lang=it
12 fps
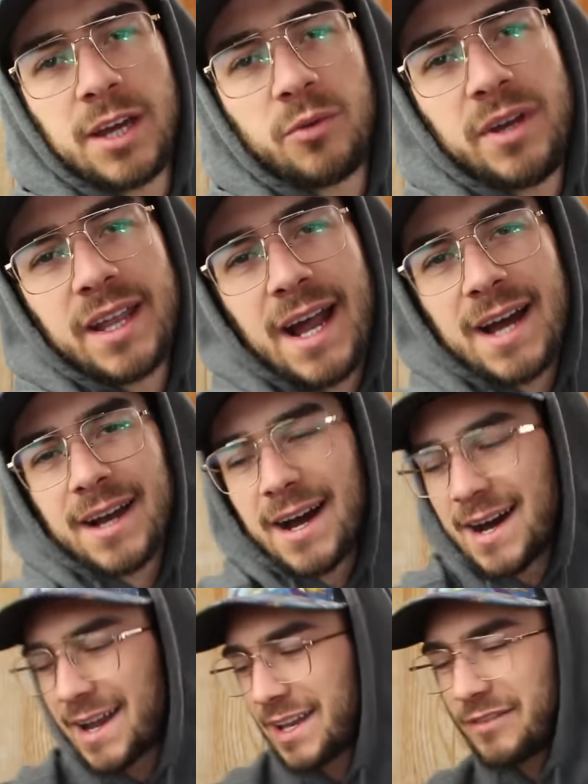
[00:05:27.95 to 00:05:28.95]
E qui
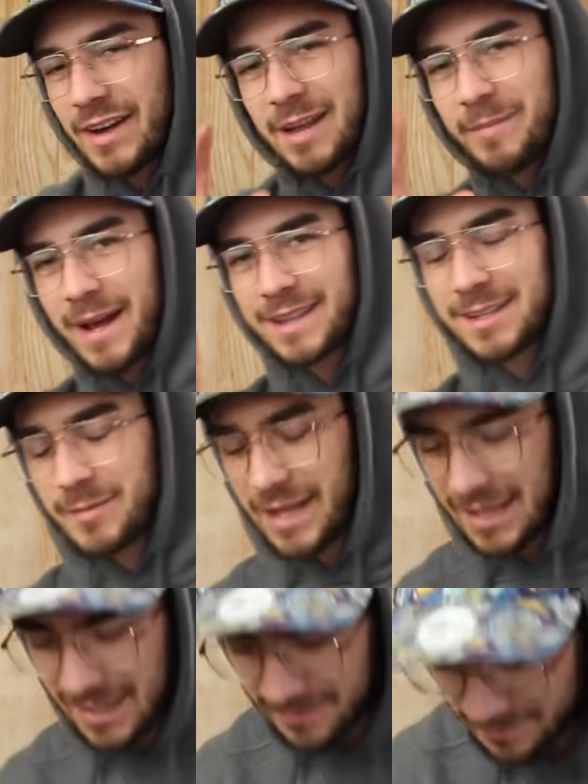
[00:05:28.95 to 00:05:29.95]
raga arriva la parte
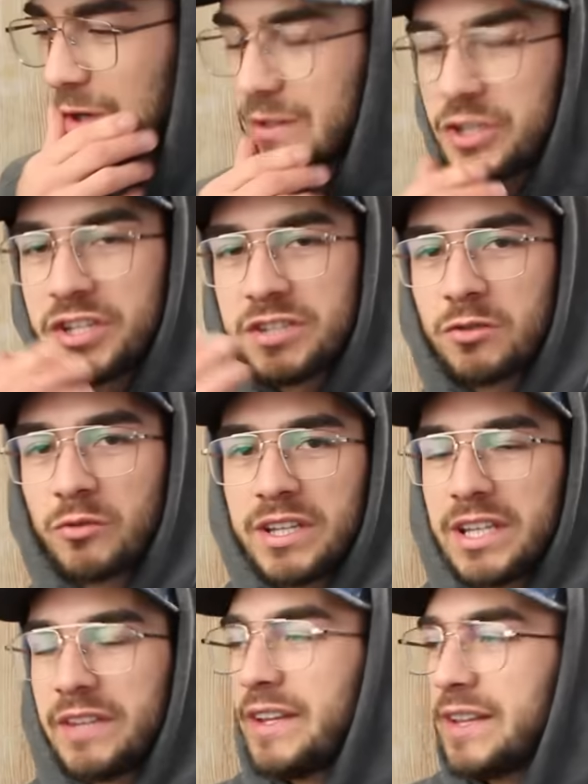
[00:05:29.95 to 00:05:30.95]
bella. Ho deciso
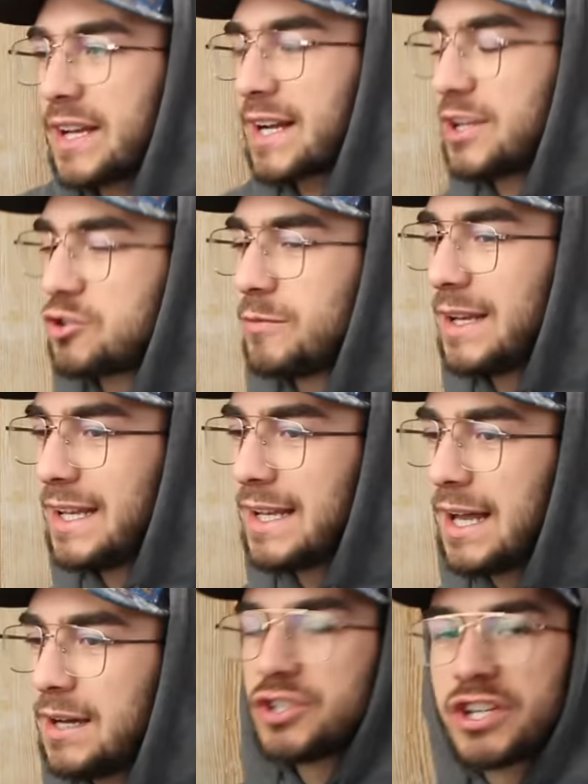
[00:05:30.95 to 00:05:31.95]
quindi di vendere
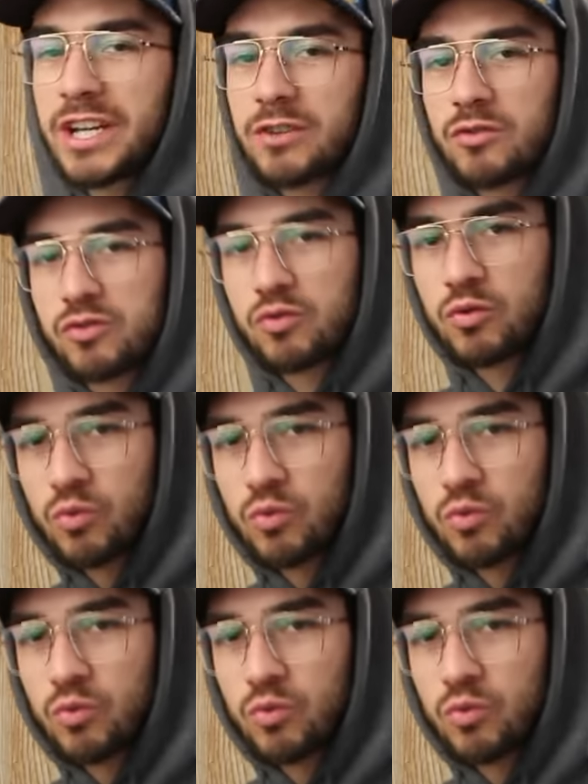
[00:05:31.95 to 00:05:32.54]
calciobalilla, cerco su